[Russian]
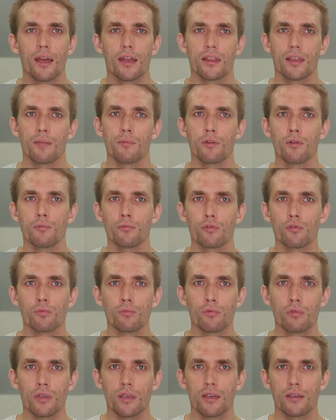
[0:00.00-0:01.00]
На моем
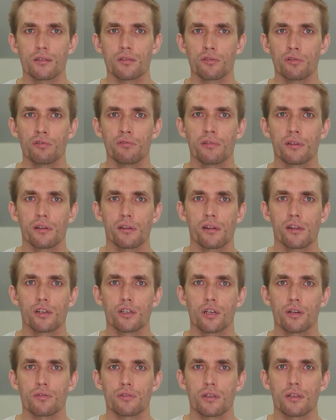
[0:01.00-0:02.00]
ноутбуке Solver
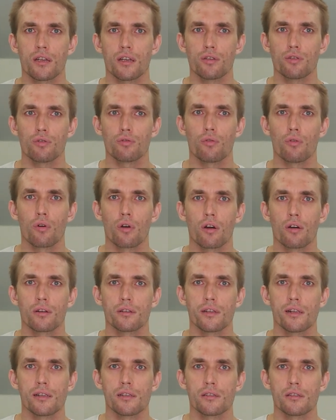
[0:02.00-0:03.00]
решал задачу около
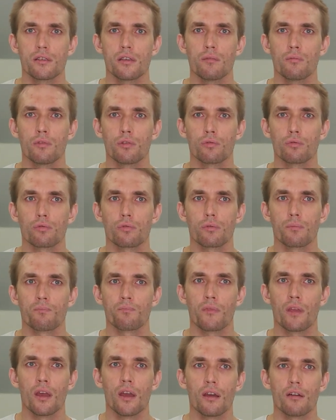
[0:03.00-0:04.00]
30 минут.
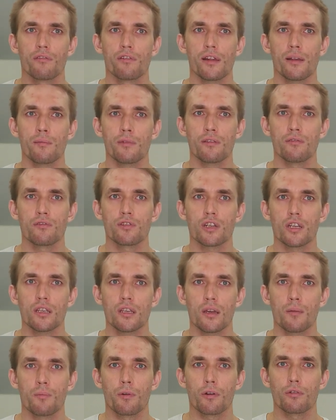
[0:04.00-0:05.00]
Время
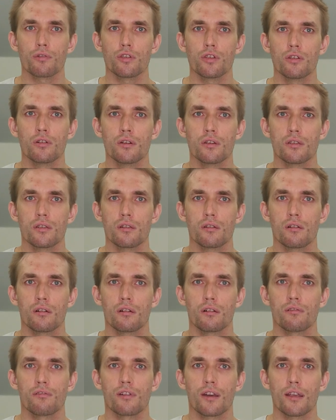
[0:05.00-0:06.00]
движения получилось
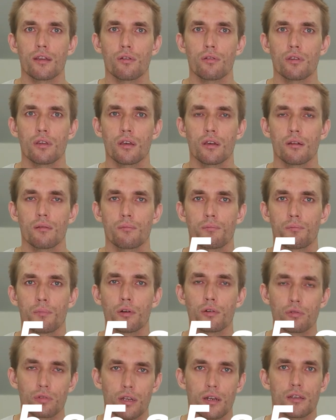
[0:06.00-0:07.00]
э, в районе
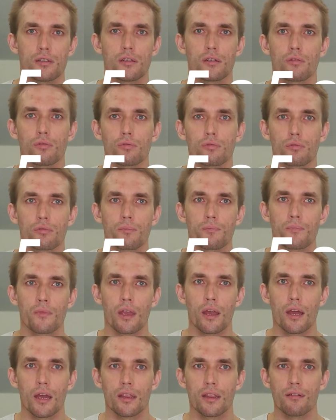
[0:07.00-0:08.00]
полутора секунд.
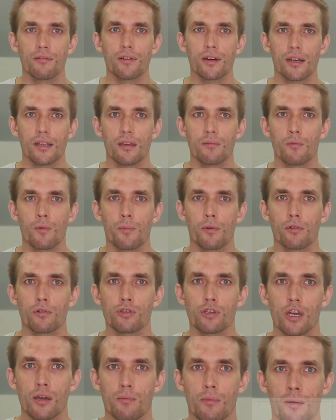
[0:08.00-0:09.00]
На выходе мы
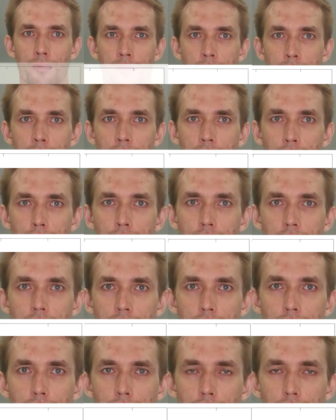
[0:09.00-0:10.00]
получаем оптимальную
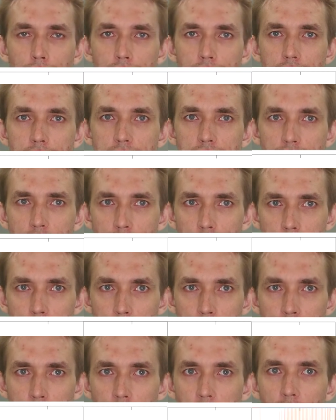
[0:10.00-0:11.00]
траекторию системы,